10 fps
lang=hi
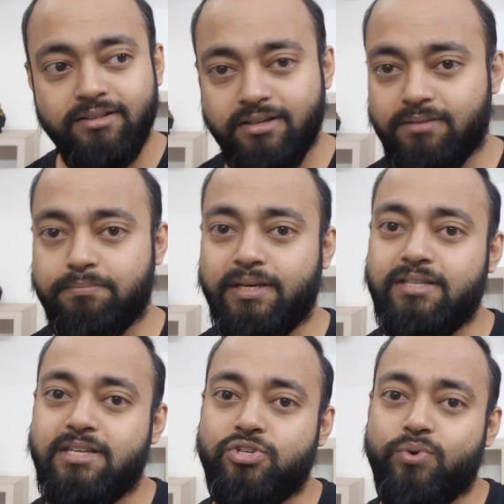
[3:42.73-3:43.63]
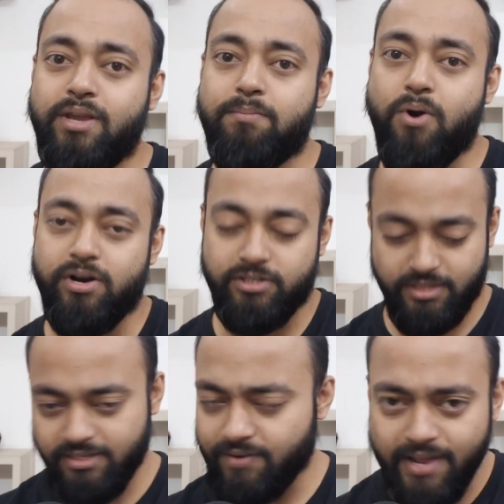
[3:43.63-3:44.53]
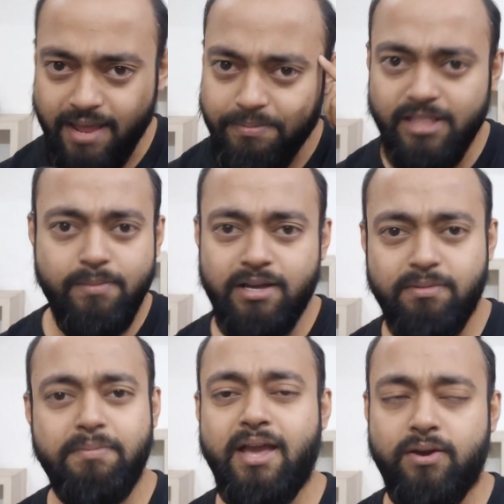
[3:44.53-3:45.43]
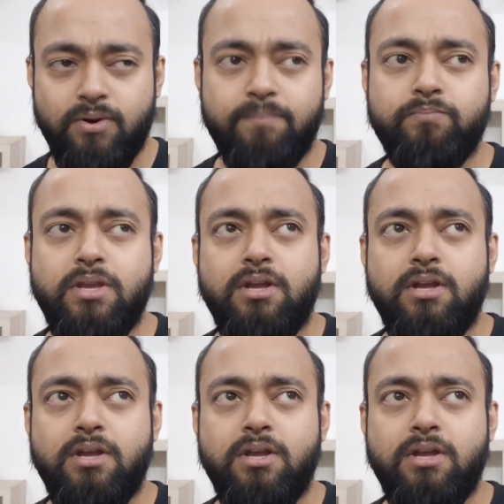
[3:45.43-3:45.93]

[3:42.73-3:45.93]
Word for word: आर द कंपनीज इशूइंग बॉन्ड्स ये सवाल आपके दिमाग में भी आया होगा